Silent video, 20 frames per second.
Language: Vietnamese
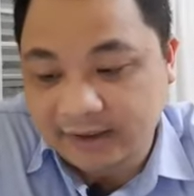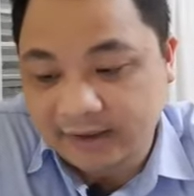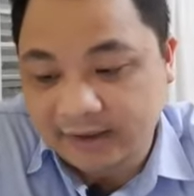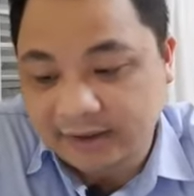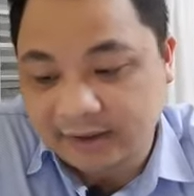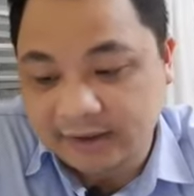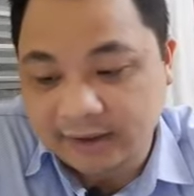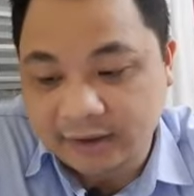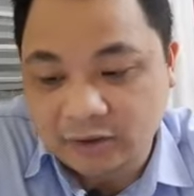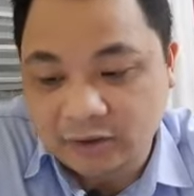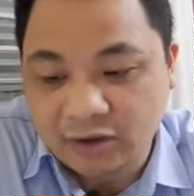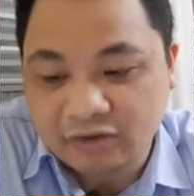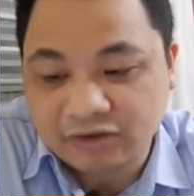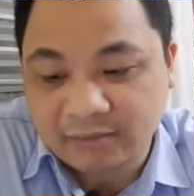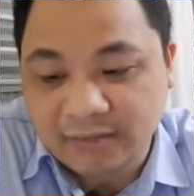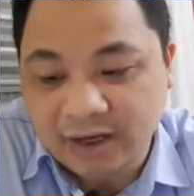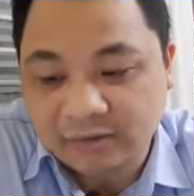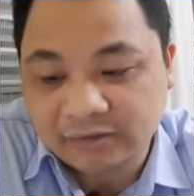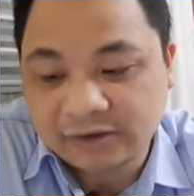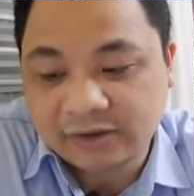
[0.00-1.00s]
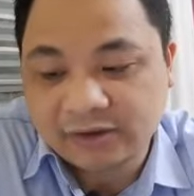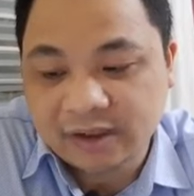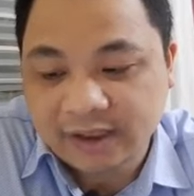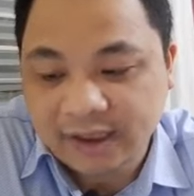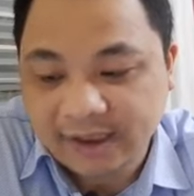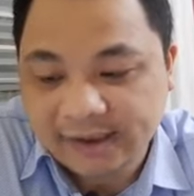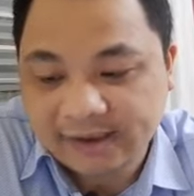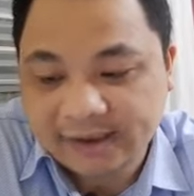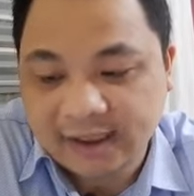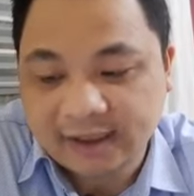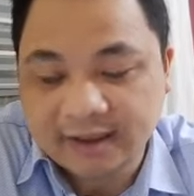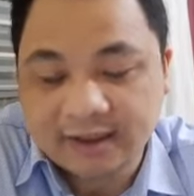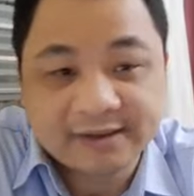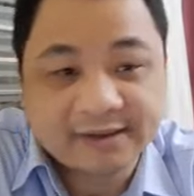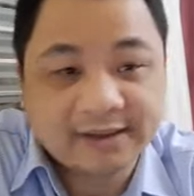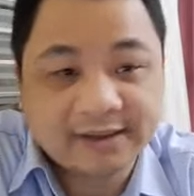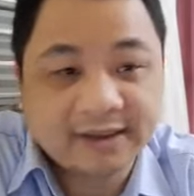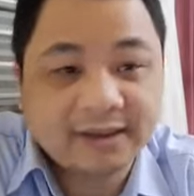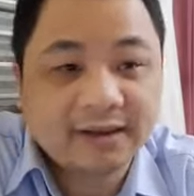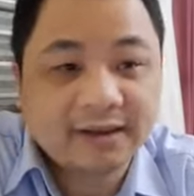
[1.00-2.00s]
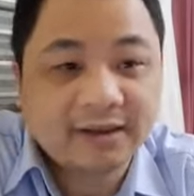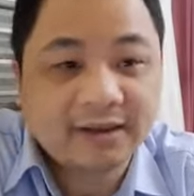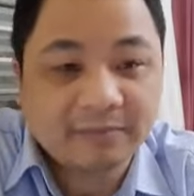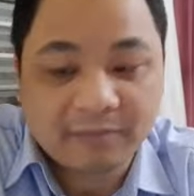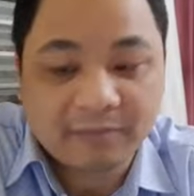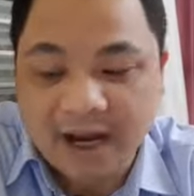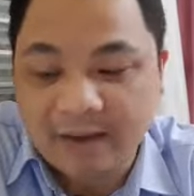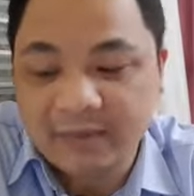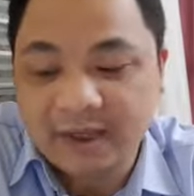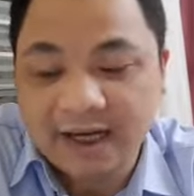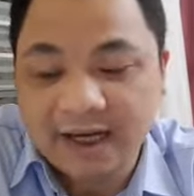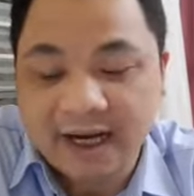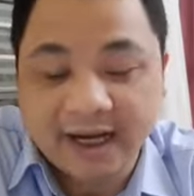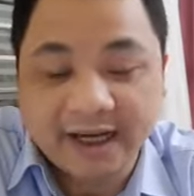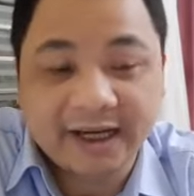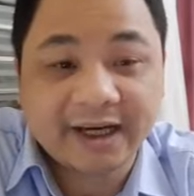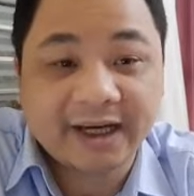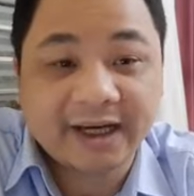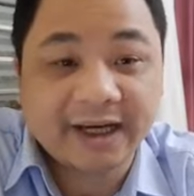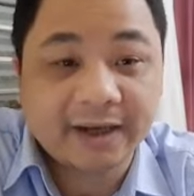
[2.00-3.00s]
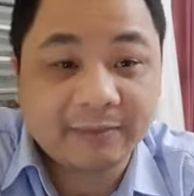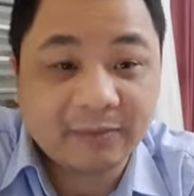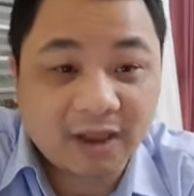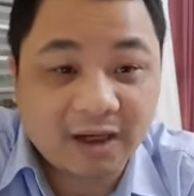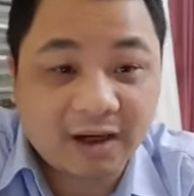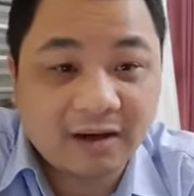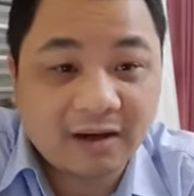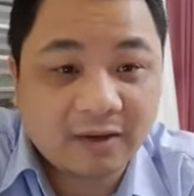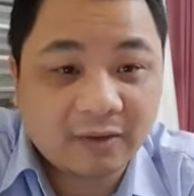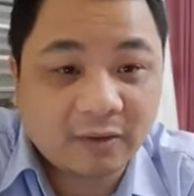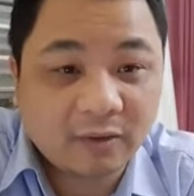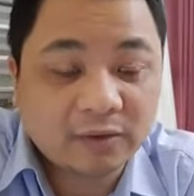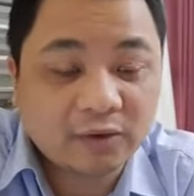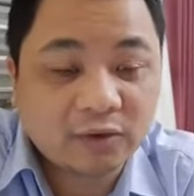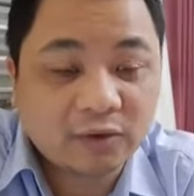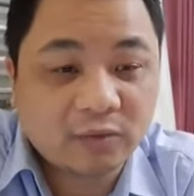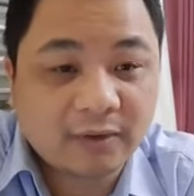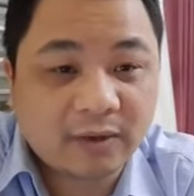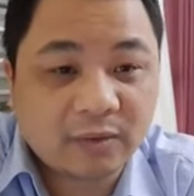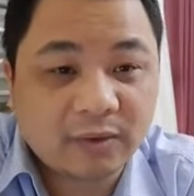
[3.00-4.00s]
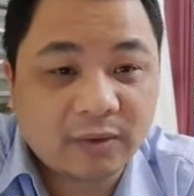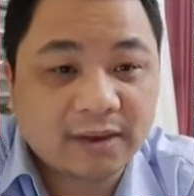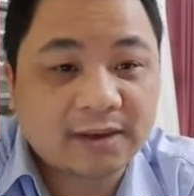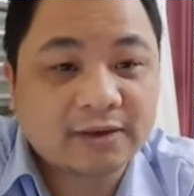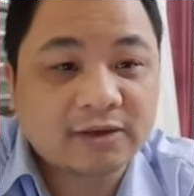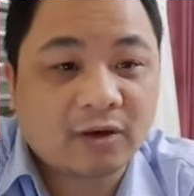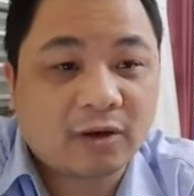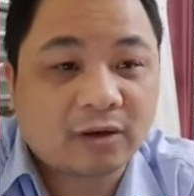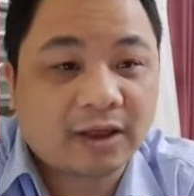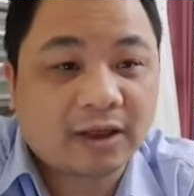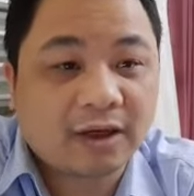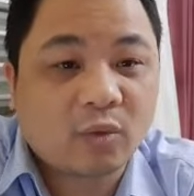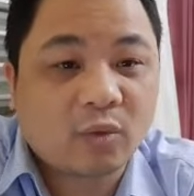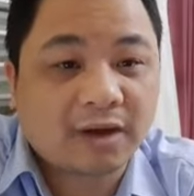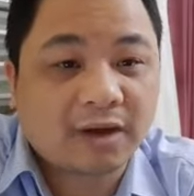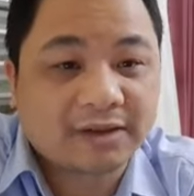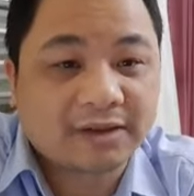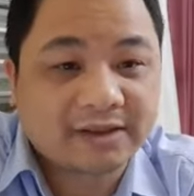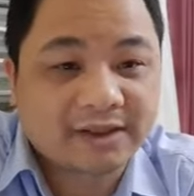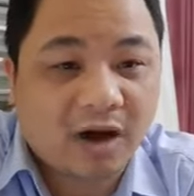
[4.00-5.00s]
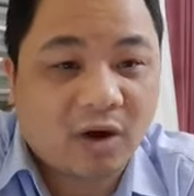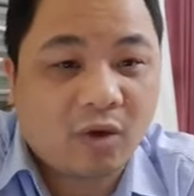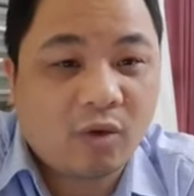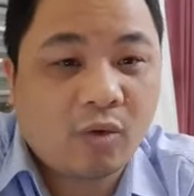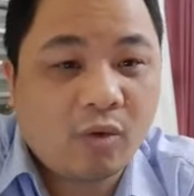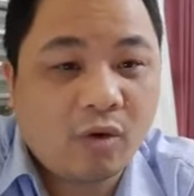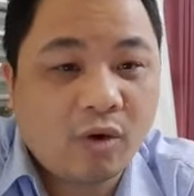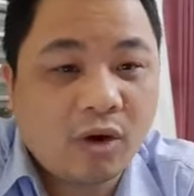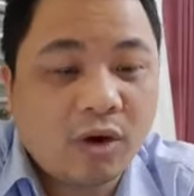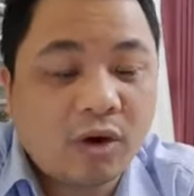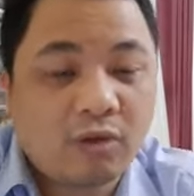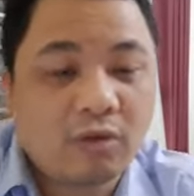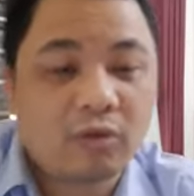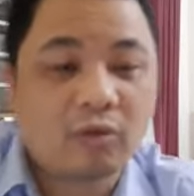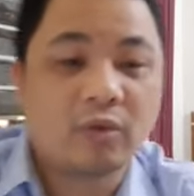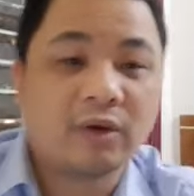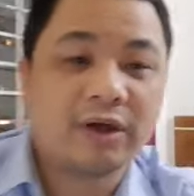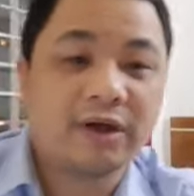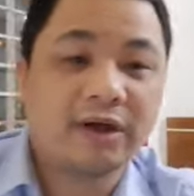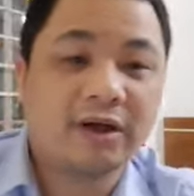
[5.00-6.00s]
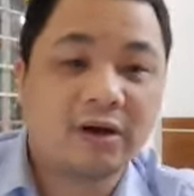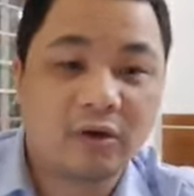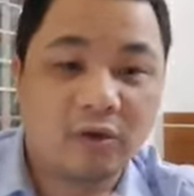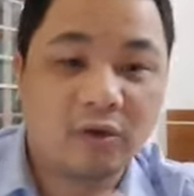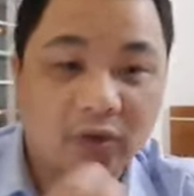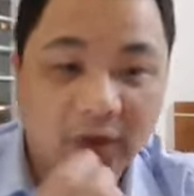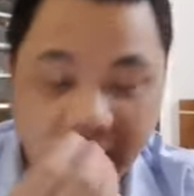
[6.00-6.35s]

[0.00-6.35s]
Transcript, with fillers: thì yêu cầu phải báo trước ít nhất là gì 30 ngày các em nhá nội dung này quy định rất rõ tại khoản 6 của điều